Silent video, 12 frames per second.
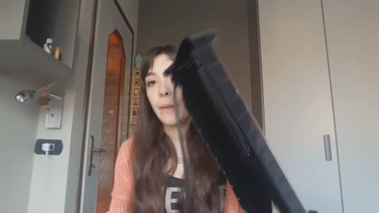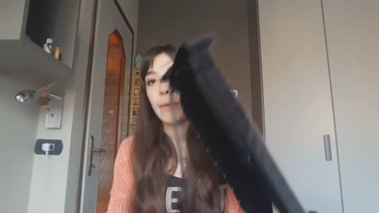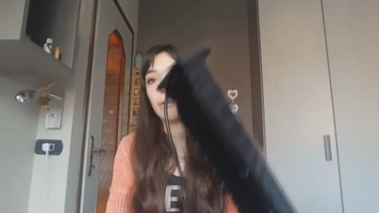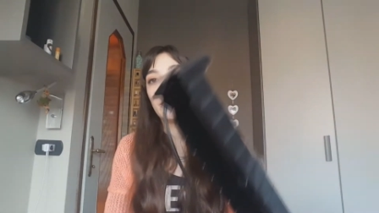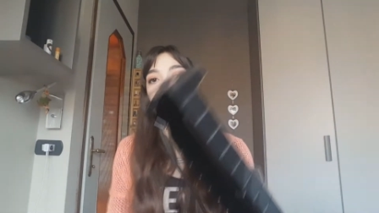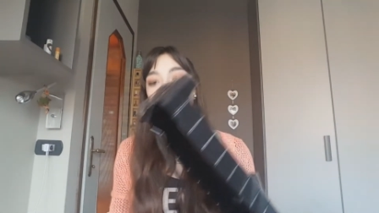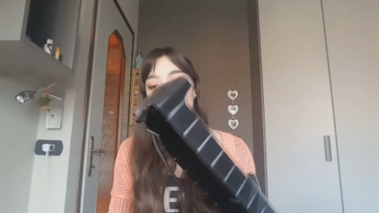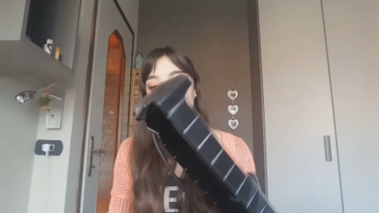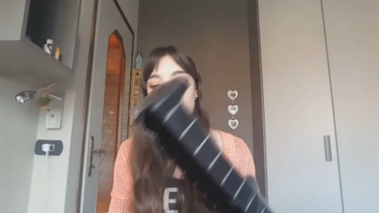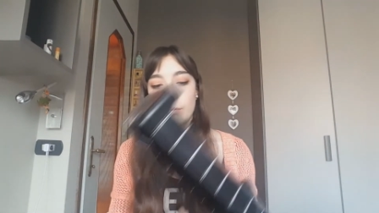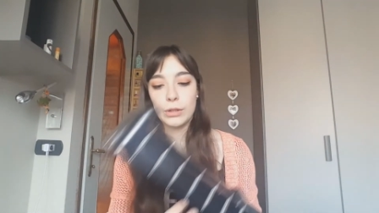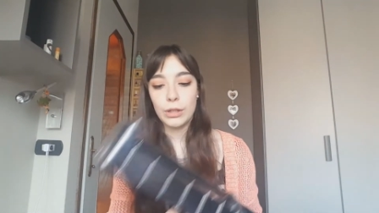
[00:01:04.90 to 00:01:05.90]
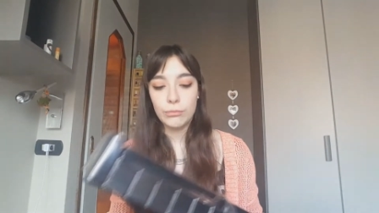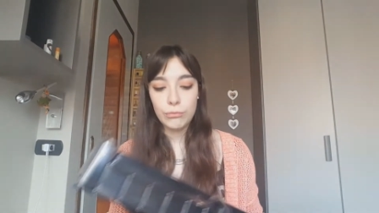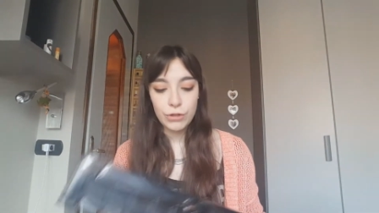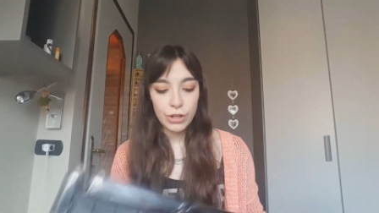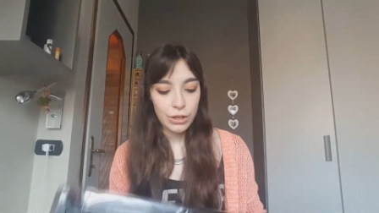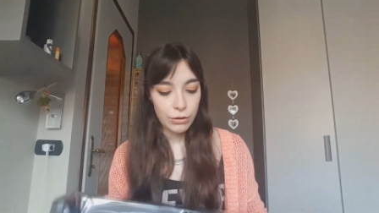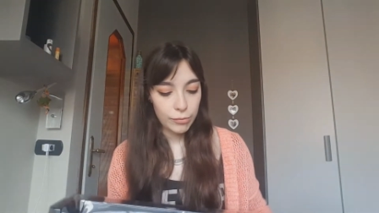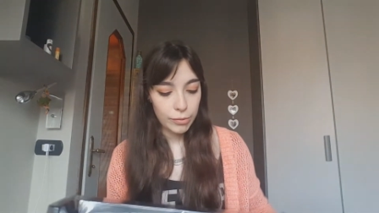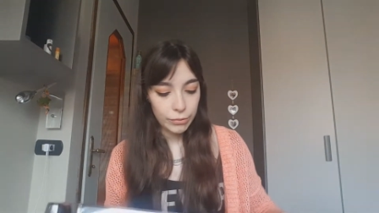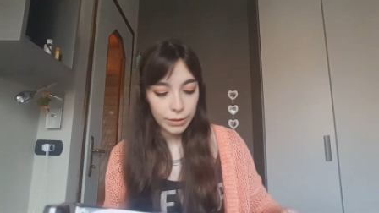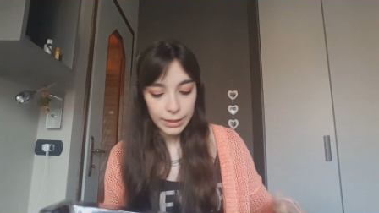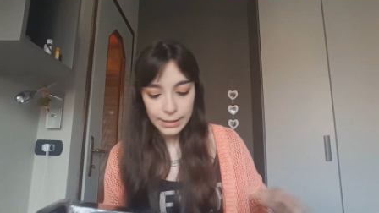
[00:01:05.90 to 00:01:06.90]
Vabbè, non credo che ci voglia un genio per
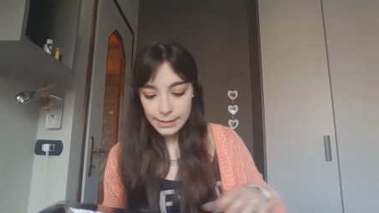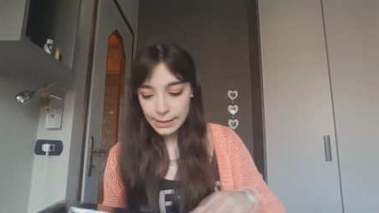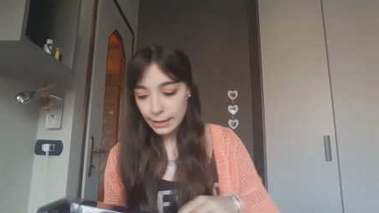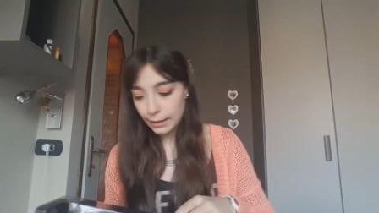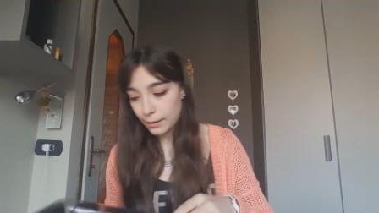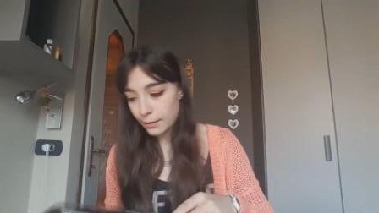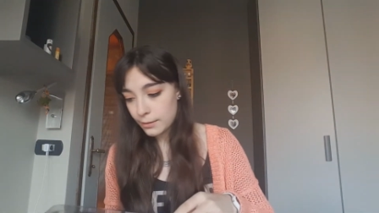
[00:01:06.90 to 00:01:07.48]
utilizzarla.